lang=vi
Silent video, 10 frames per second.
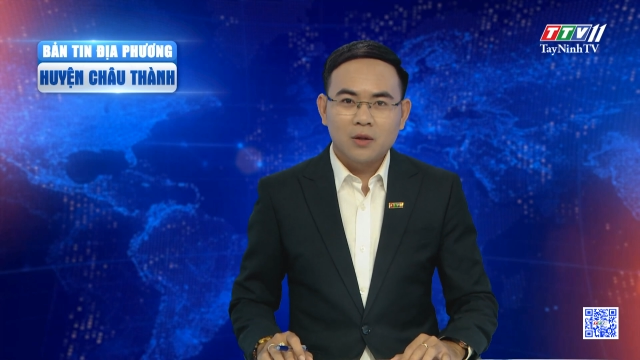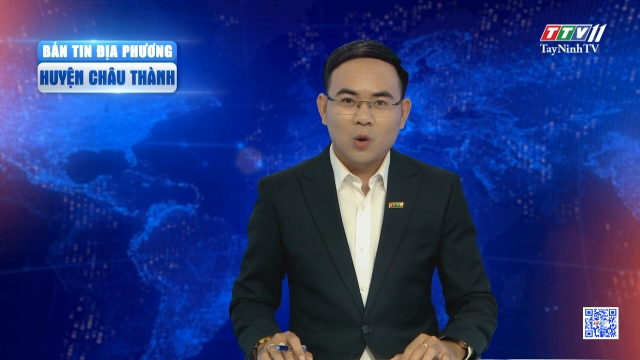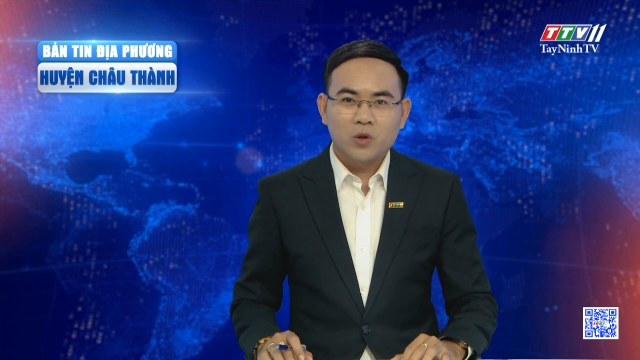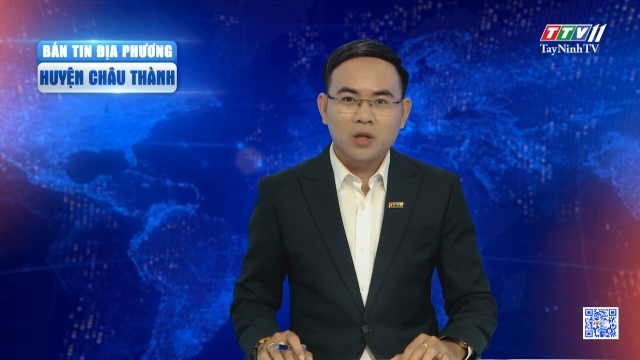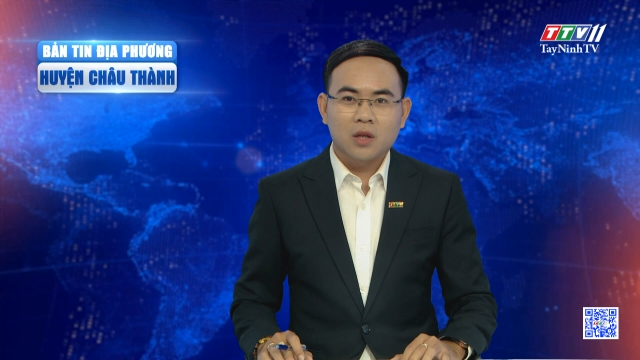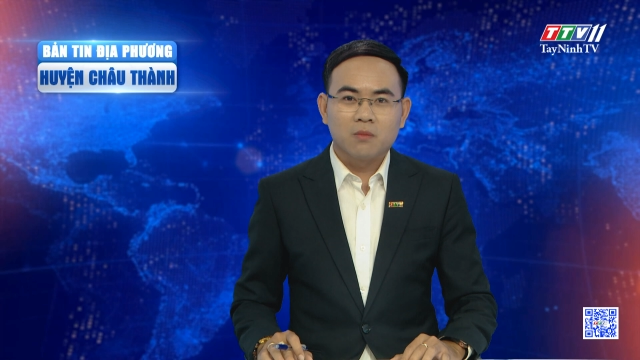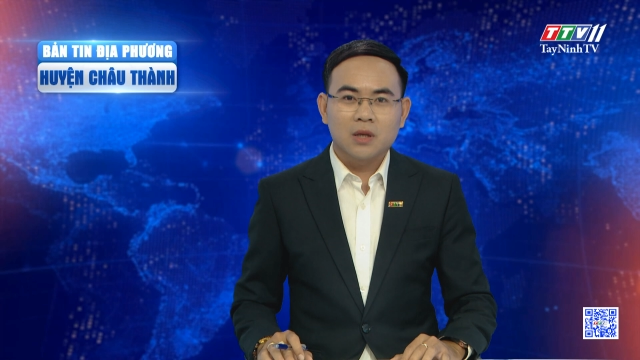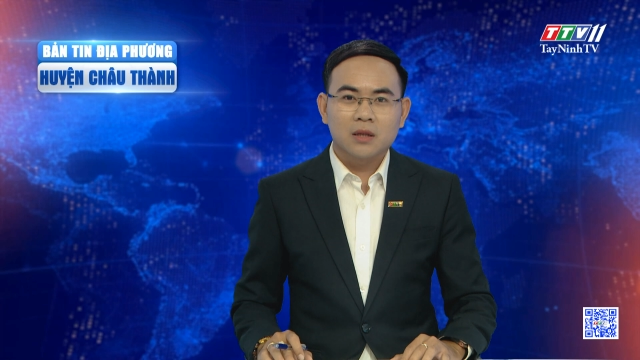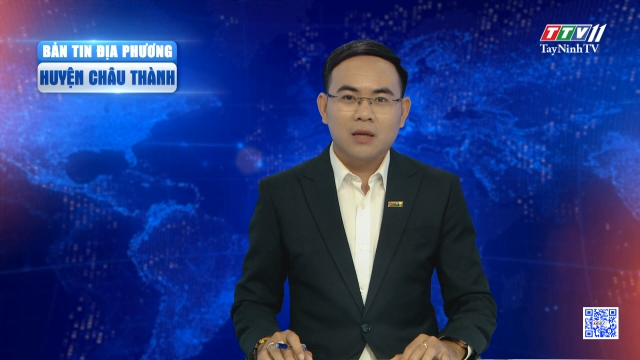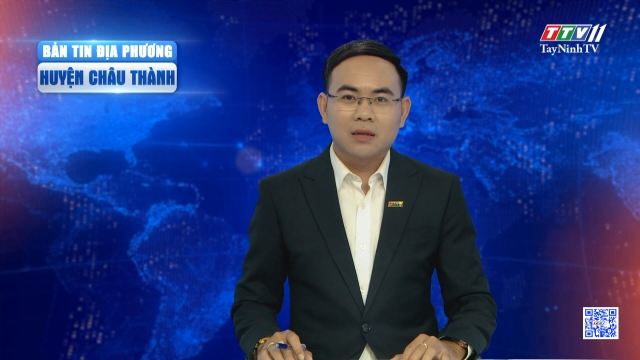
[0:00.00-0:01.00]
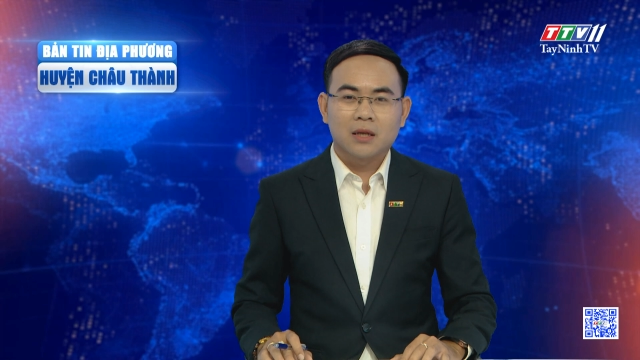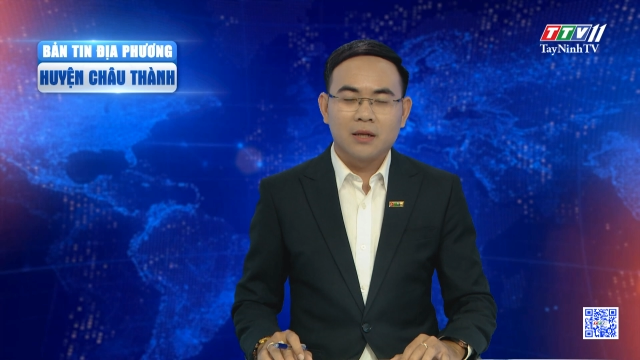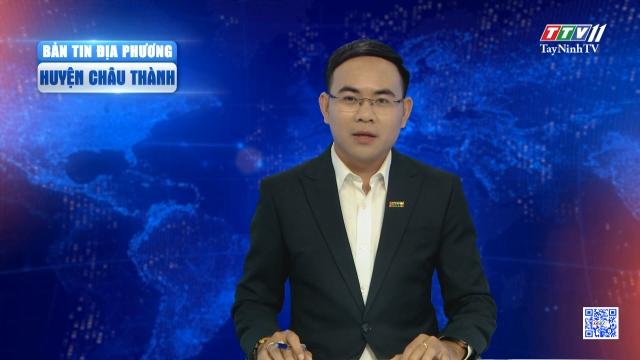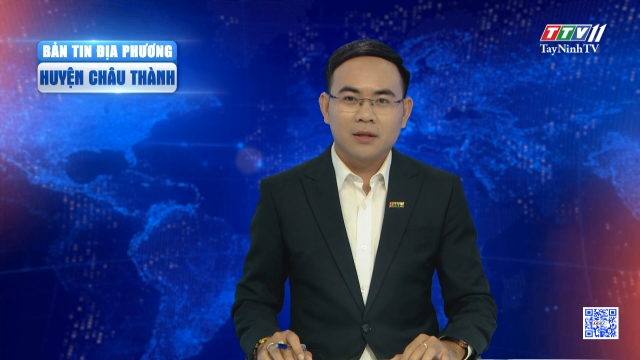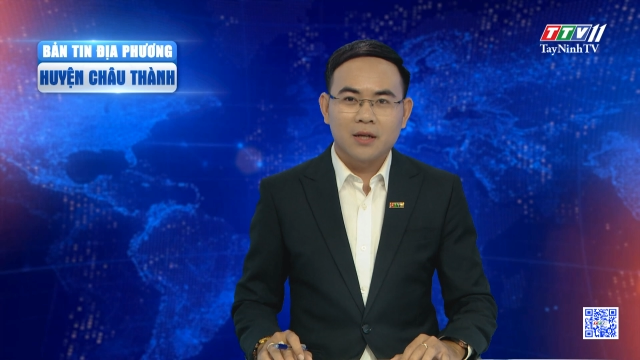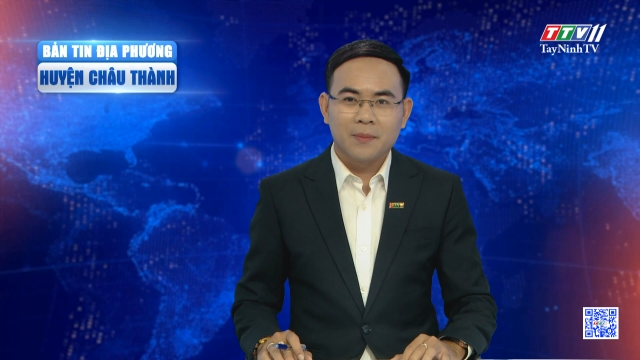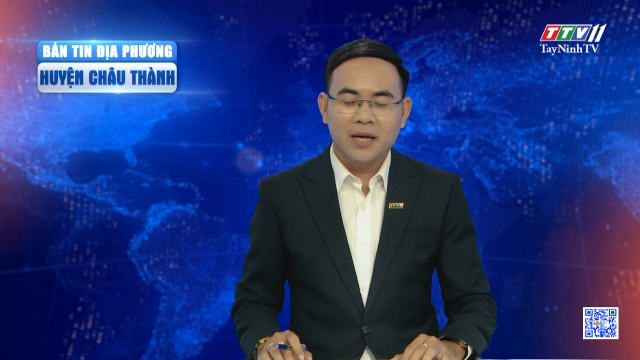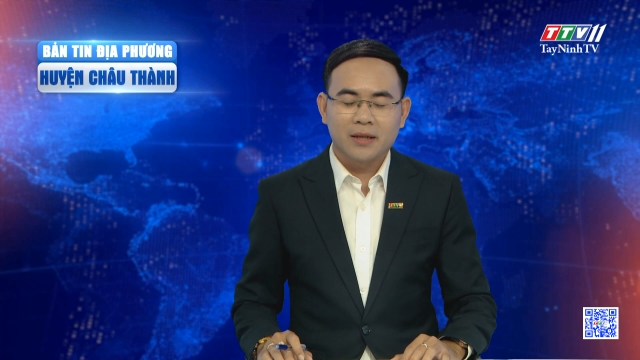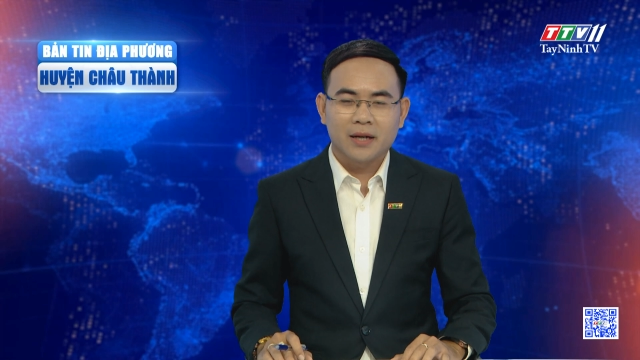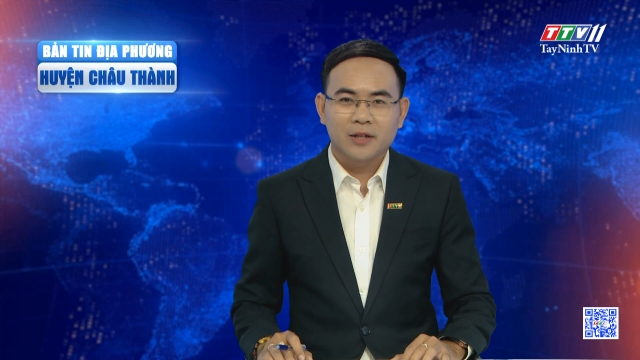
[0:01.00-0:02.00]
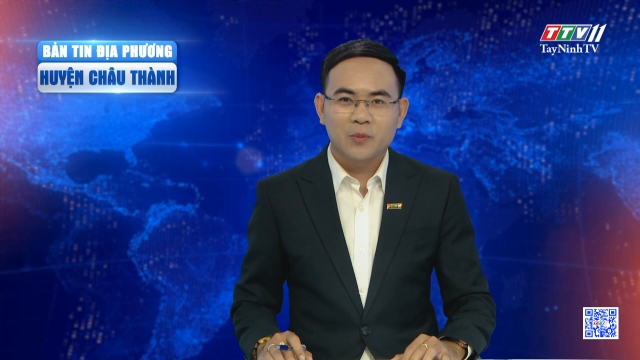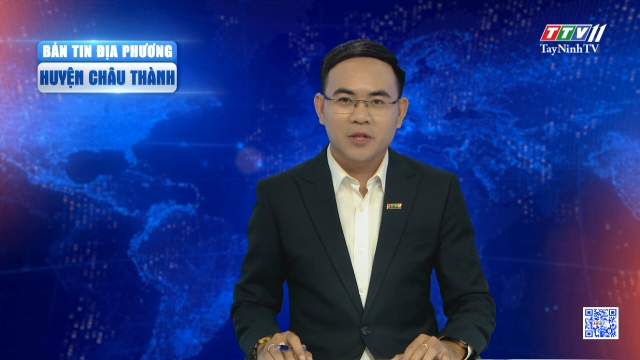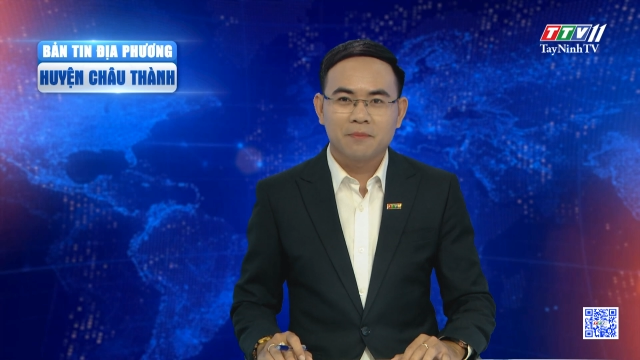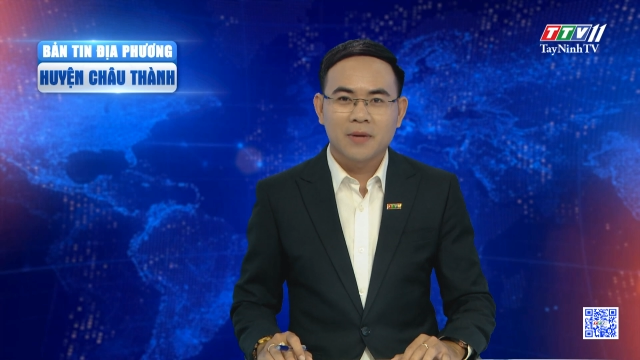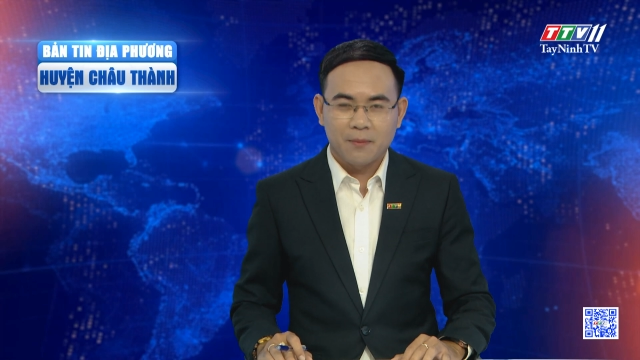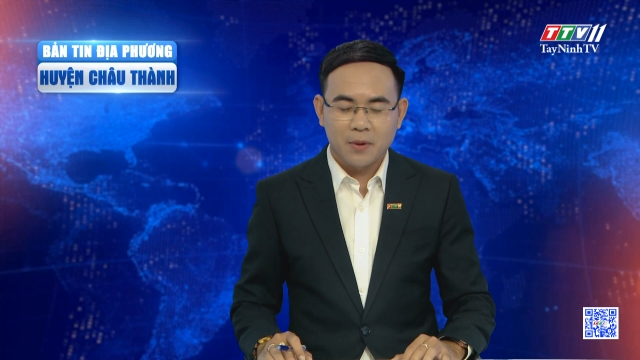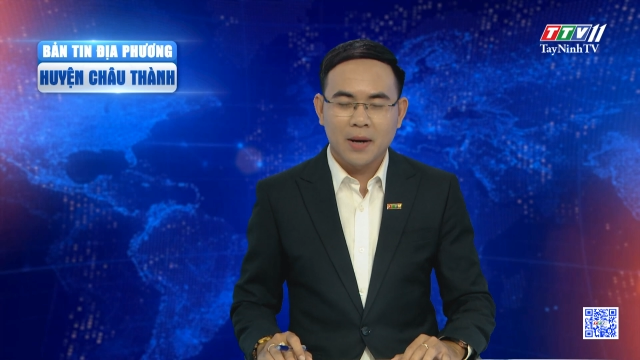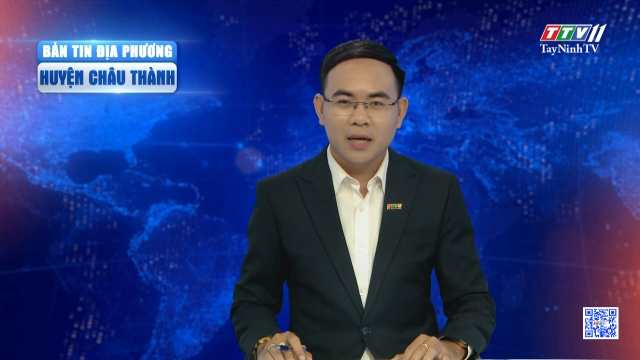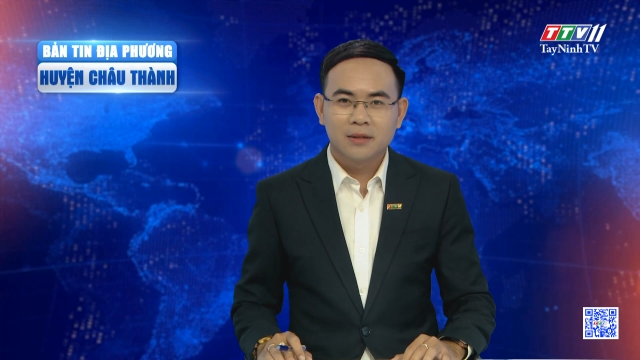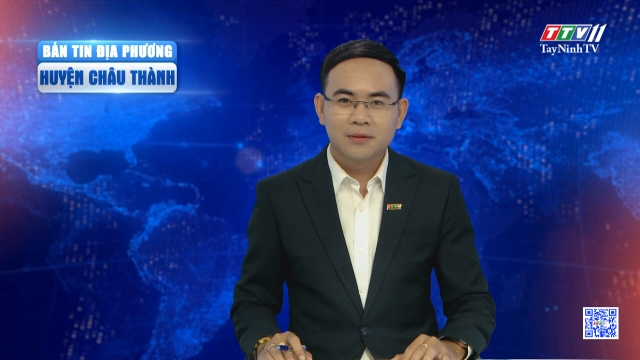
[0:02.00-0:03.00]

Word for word: tổ chức tổng kết tháng thanh niên năm 2023.